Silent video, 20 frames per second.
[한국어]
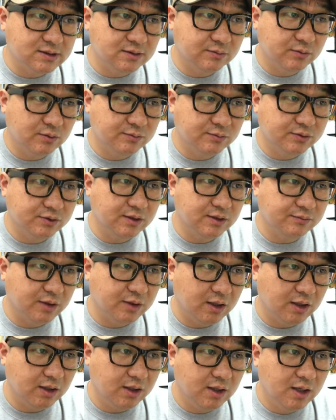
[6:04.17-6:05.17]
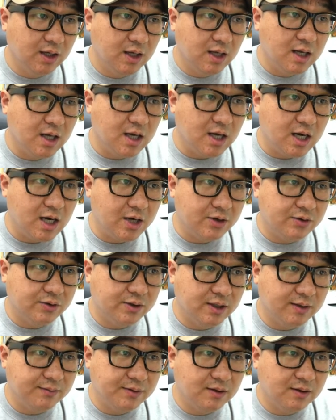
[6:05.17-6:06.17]
뭐뭐 때문에 I don't
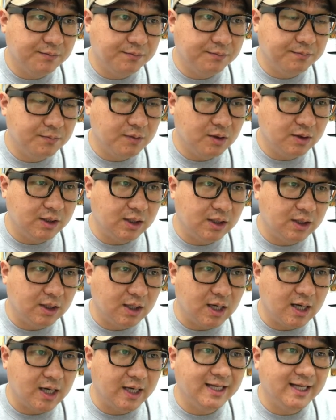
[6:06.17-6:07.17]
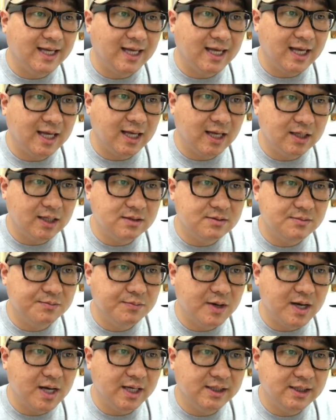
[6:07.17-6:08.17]
have enough money, I can't
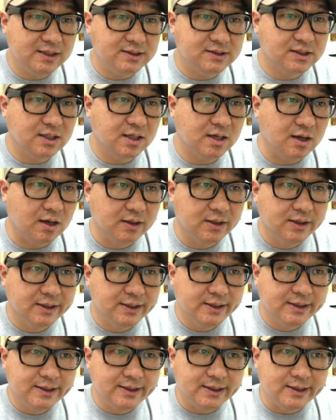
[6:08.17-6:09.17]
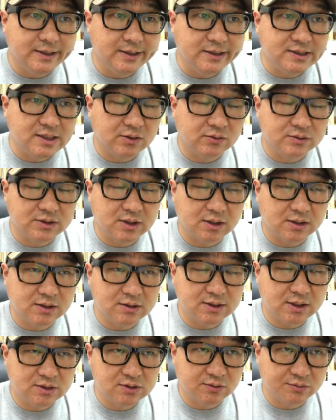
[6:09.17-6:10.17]
buy this car, 이 자동차를
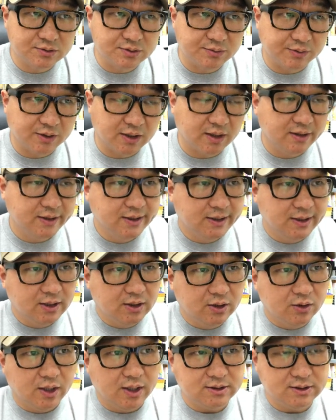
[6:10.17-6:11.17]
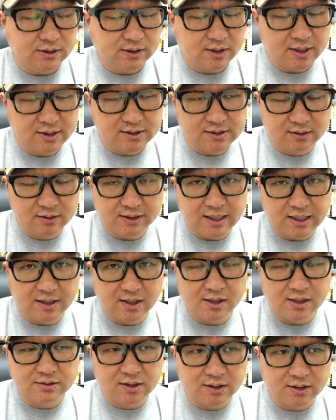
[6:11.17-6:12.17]
살 수 없습니다. 하실 때 항상 따라
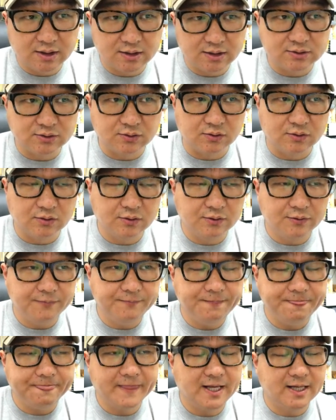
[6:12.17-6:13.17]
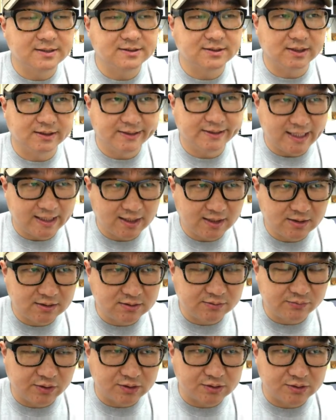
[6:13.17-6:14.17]
읽으라 그랬죠. 항상 따라
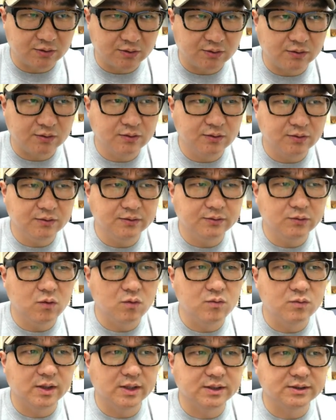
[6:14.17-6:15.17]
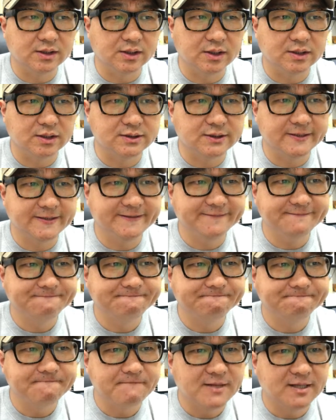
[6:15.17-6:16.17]
읽으면서 공부하셔야지
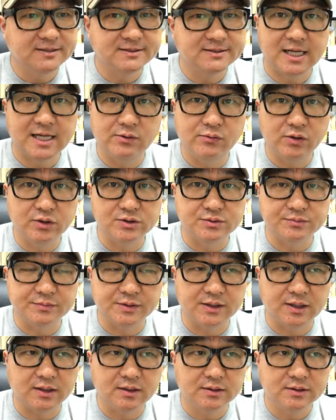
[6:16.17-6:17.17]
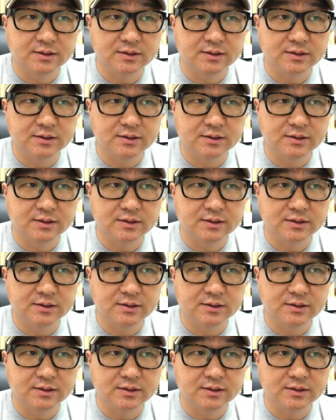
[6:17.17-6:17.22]
잘 외워집니다.